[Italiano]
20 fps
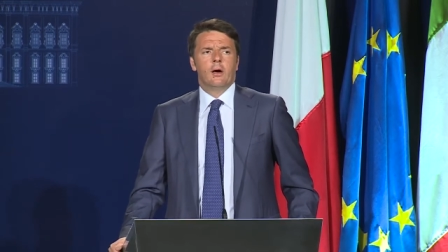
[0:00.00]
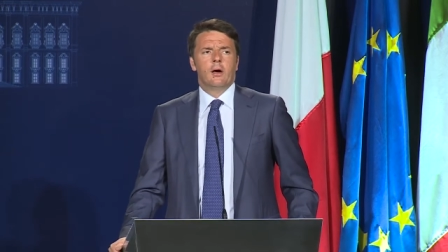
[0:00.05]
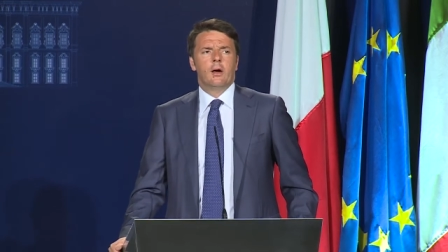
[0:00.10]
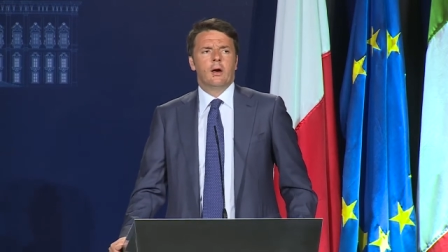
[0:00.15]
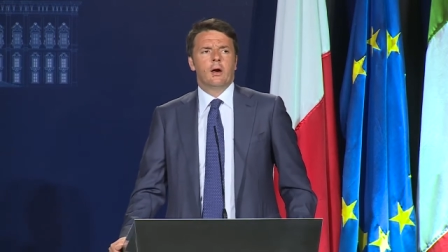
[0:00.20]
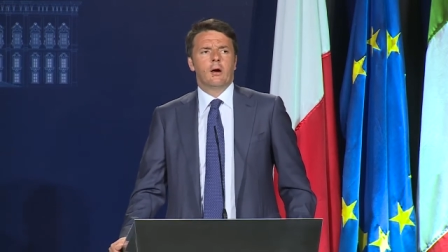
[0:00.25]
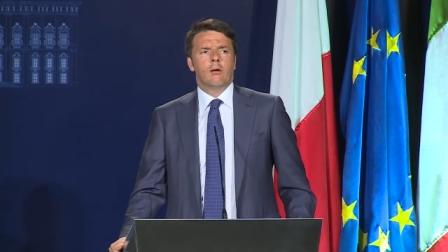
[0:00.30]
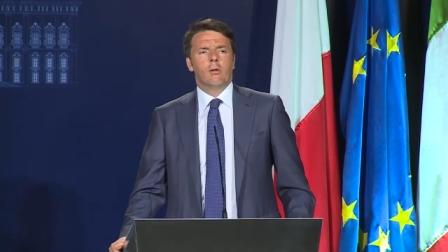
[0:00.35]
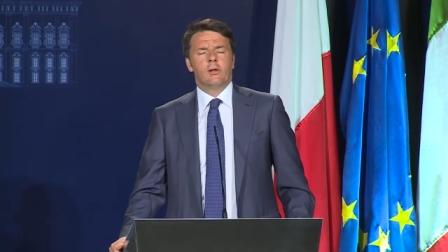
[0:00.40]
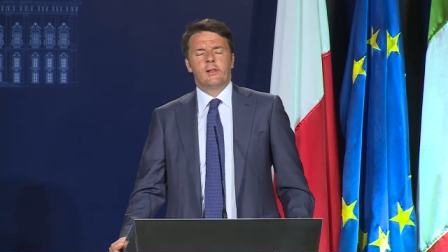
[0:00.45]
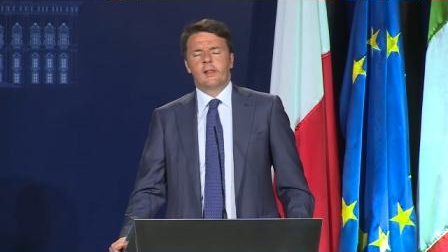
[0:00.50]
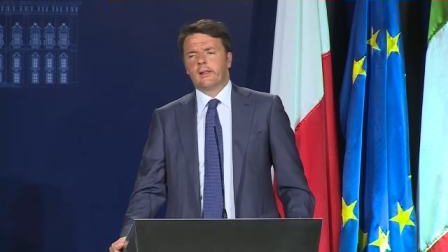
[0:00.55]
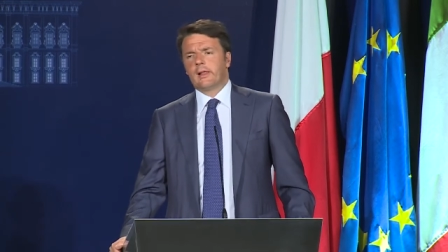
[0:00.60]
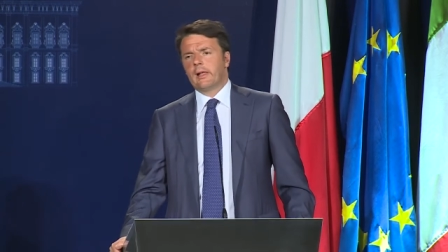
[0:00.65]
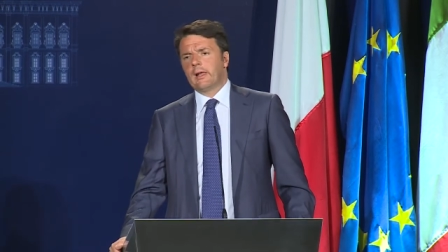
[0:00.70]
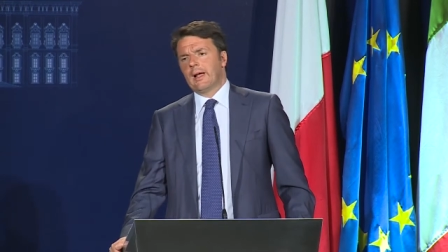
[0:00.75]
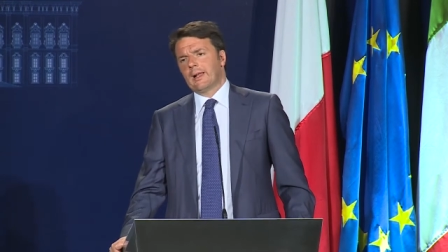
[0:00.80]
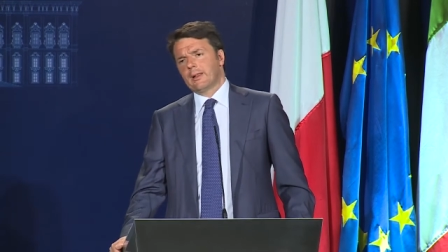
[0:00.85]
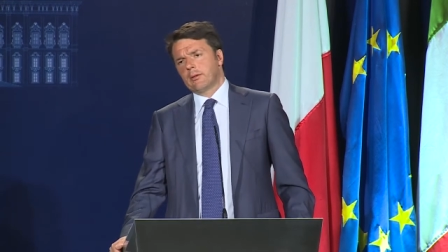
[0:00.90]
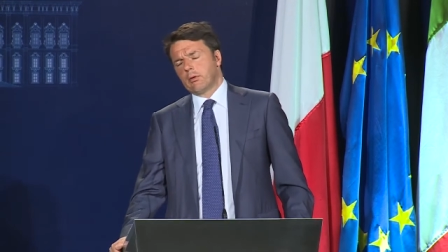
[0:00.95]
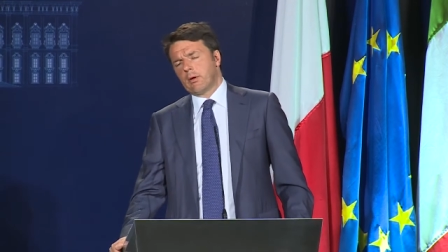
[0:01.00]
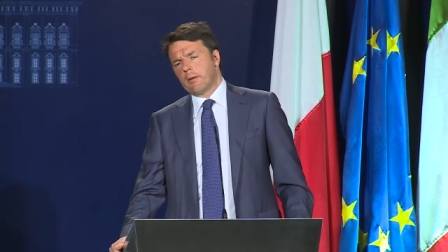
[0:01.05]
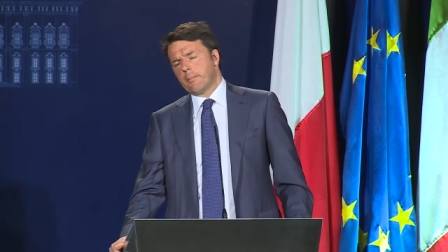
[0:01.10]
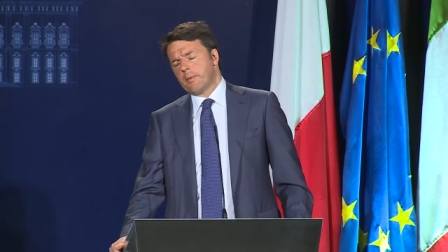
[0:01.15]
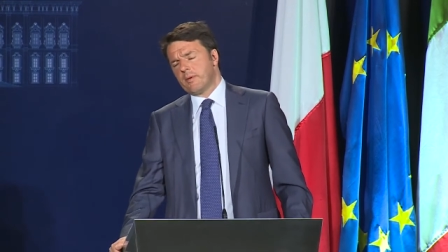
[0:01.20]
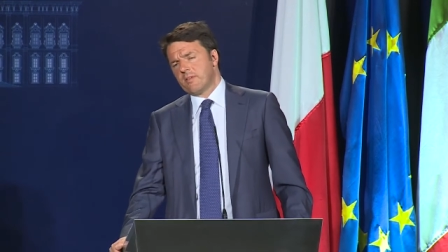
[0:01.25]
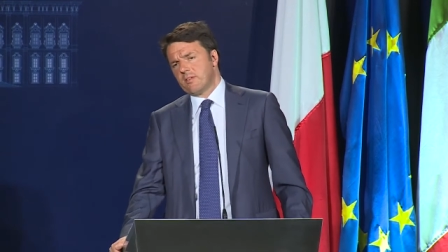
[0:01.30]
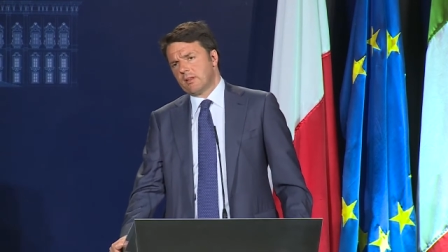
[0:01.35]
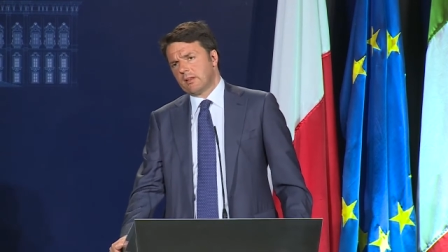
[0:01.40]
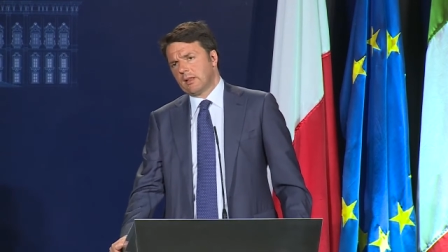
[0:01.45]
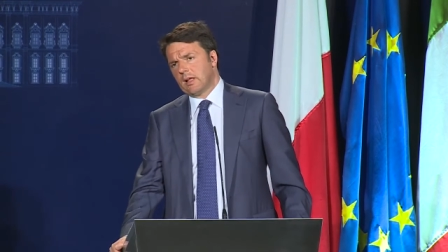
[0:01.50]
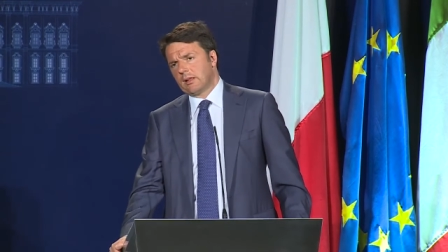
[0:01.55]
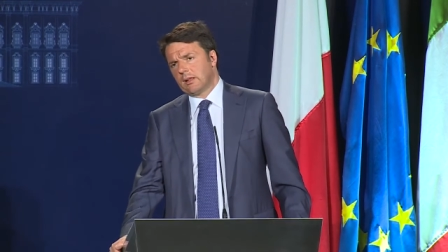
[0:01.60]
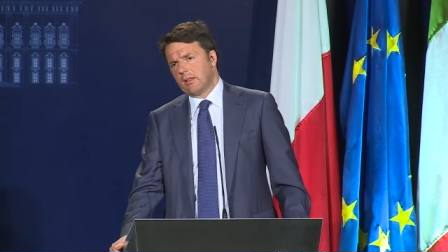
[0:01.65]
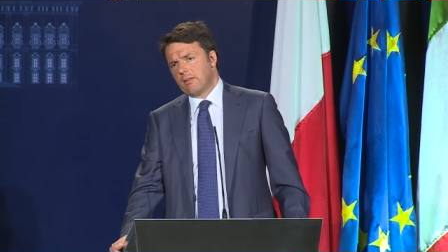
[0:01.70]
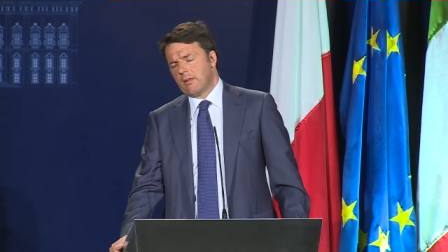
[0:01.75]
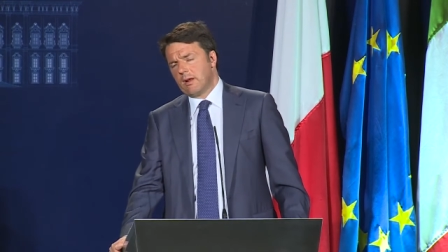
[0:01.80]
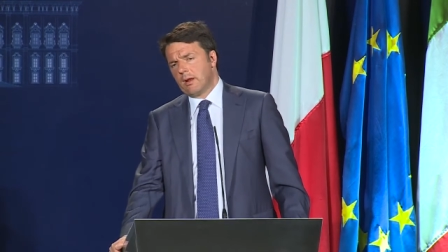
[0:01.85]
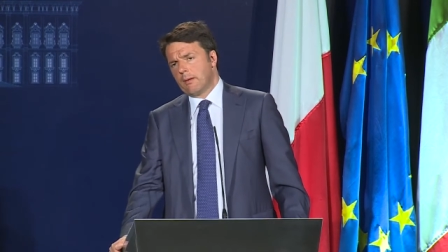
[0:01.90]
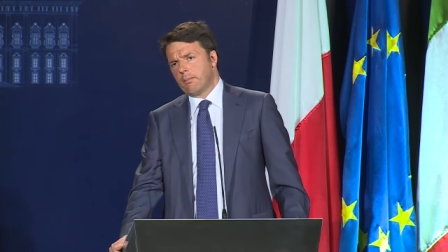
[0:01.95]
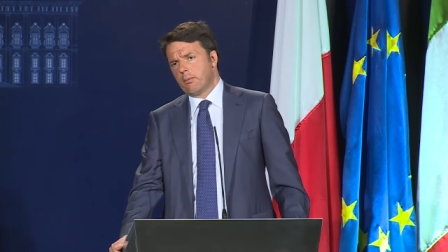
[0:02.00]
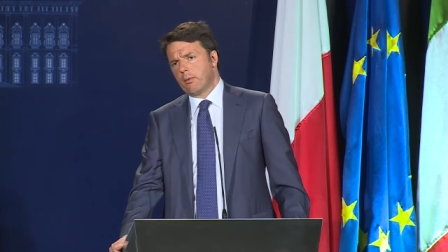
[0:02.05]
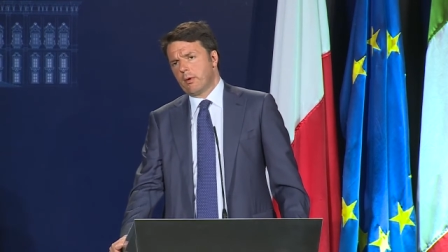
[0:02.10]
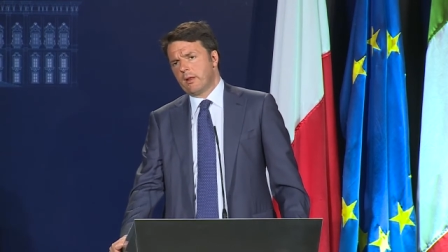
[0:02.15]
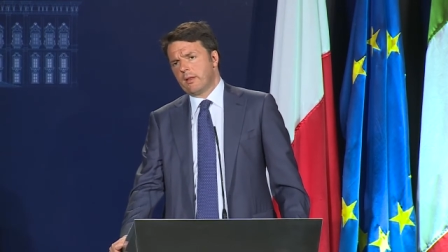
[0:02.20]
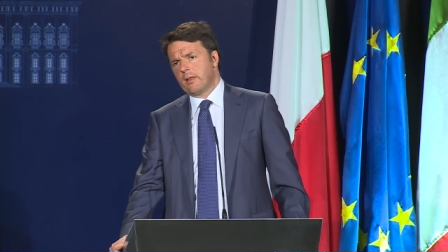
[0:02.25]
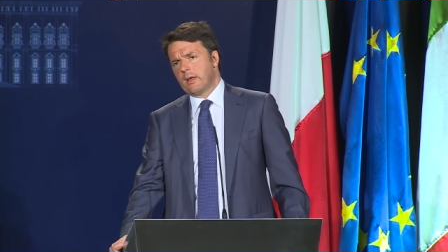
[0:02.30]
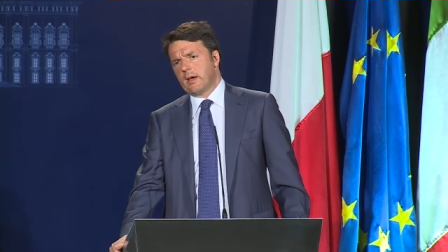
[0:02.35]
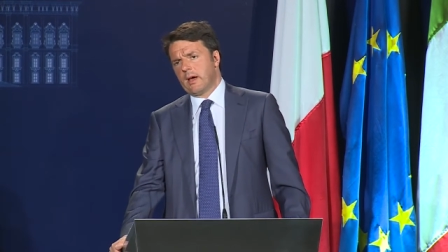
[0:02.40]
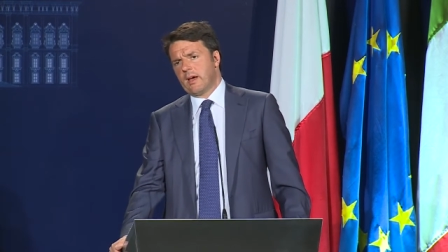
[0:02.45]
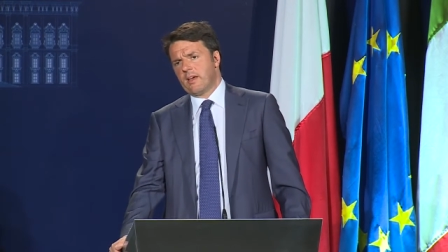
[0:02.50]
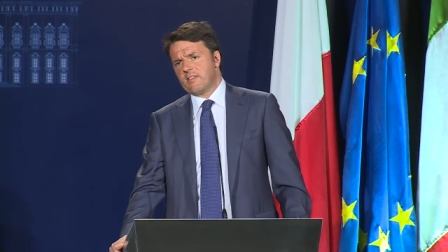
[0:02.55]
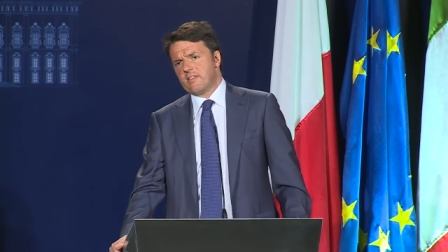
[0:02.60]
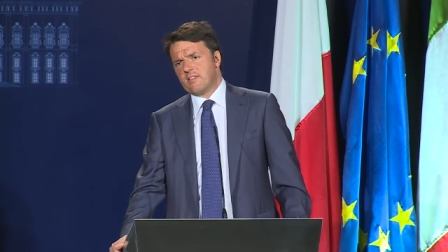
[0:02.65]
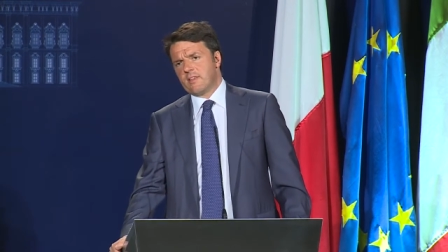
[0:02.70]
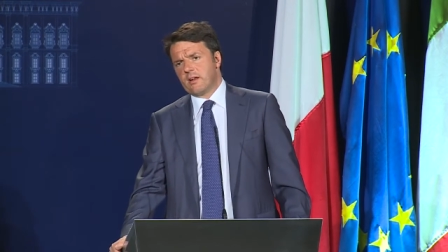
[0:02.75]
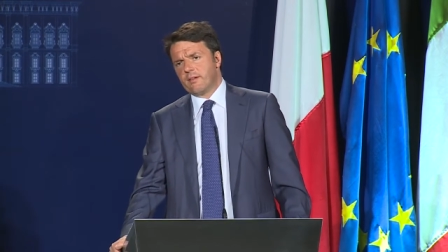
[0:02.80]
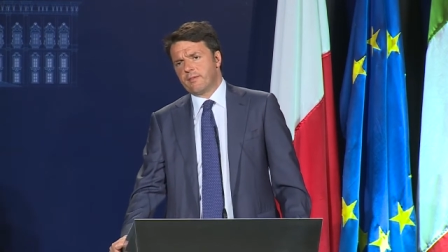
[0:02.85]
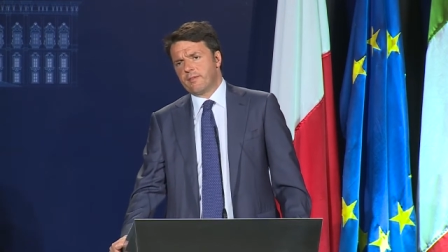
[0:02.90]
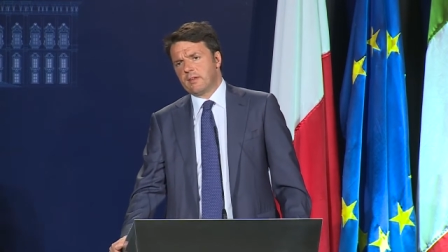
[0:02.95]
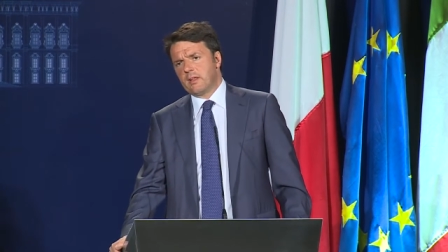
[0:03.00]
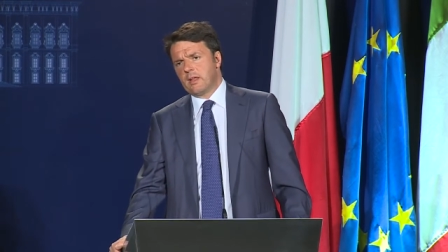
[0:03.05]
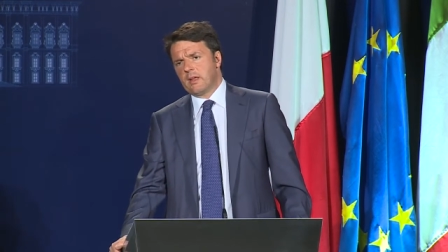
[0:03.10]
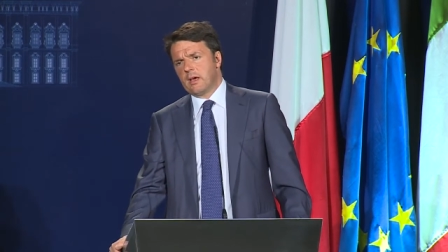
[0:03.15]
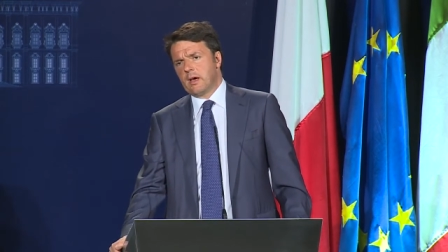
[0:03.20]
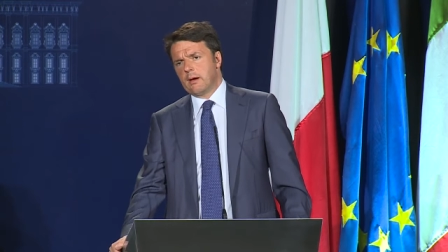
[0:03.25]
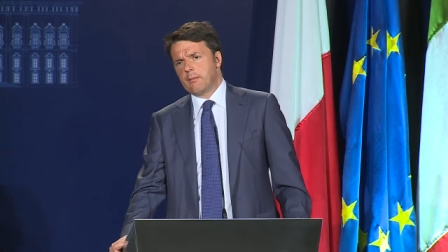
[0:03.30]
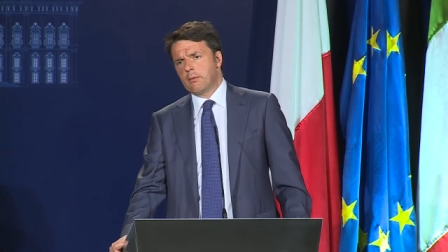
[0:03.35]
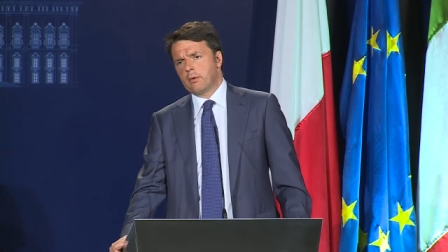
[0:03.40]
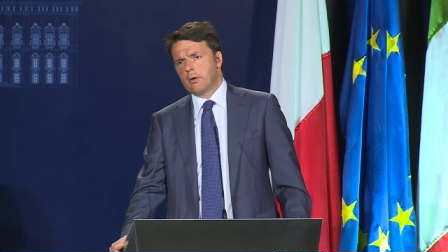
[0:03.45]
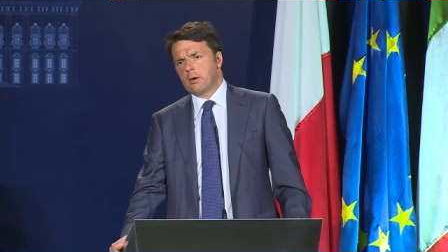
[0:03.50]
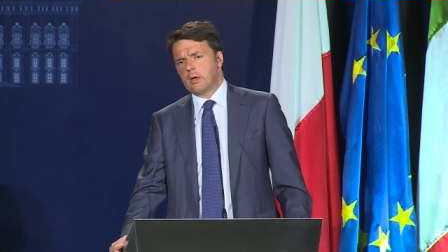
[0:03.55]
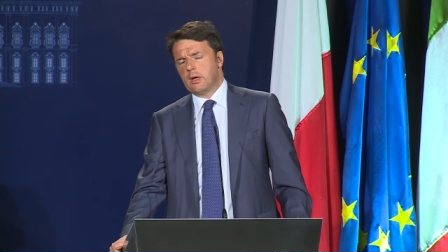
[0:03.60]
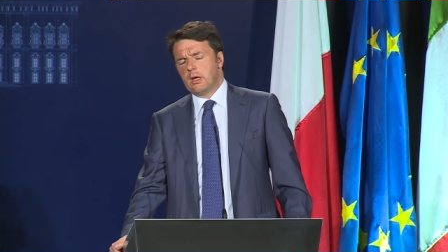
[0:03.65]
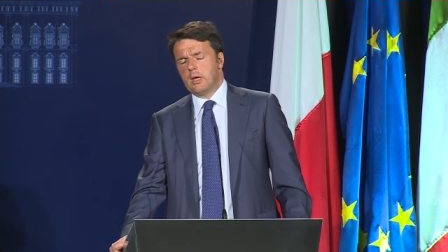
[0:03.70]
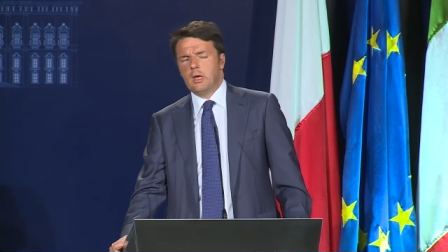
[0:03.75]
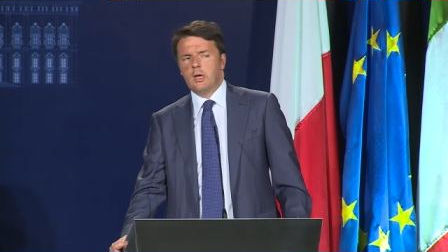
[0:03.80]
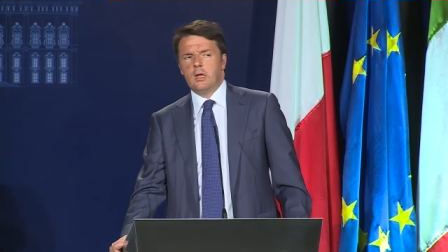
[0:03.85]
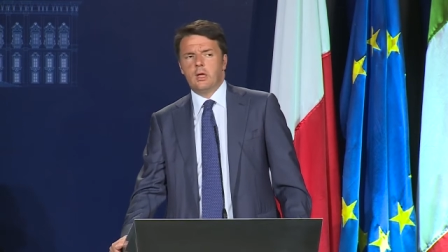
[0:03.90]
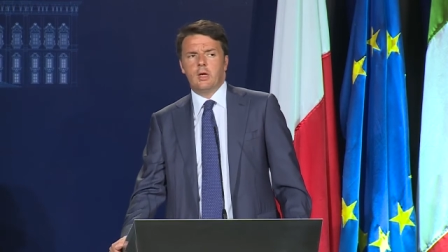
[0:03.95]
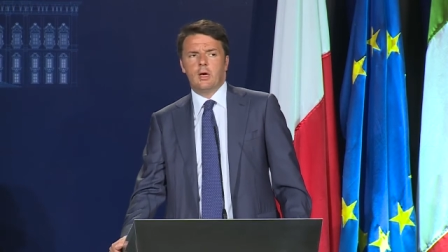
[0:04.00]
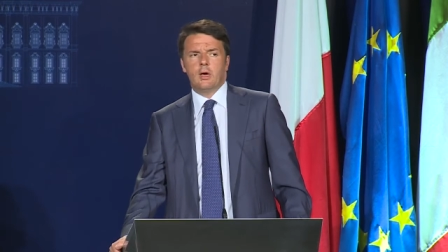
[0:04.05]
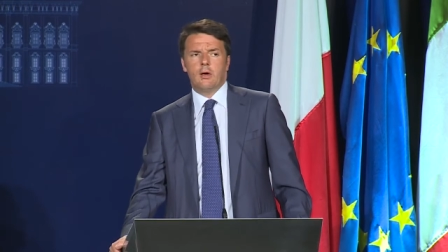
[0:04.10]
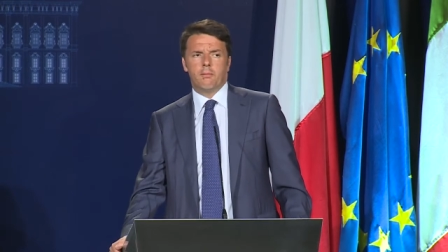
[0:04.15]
eh, guida dell'alto rappresentante della politica estera Federica Mogherini